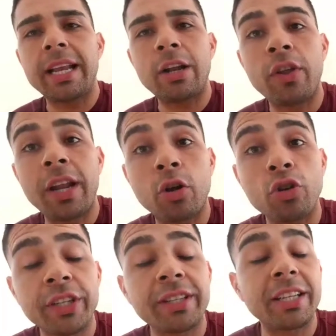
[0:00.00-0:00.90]
Lo de la
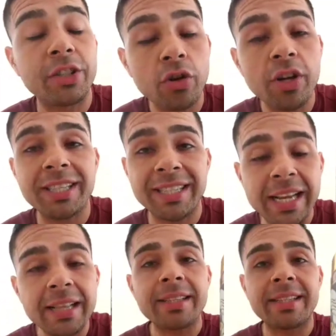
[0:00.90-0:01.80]
concentración,
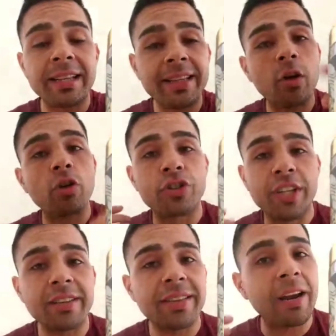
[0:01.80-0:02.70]
sí, te
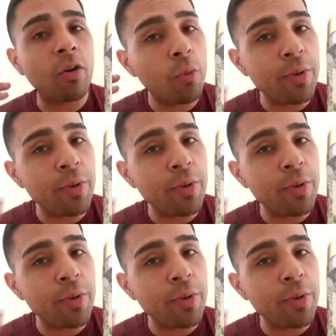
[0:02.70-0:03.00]
concentra algo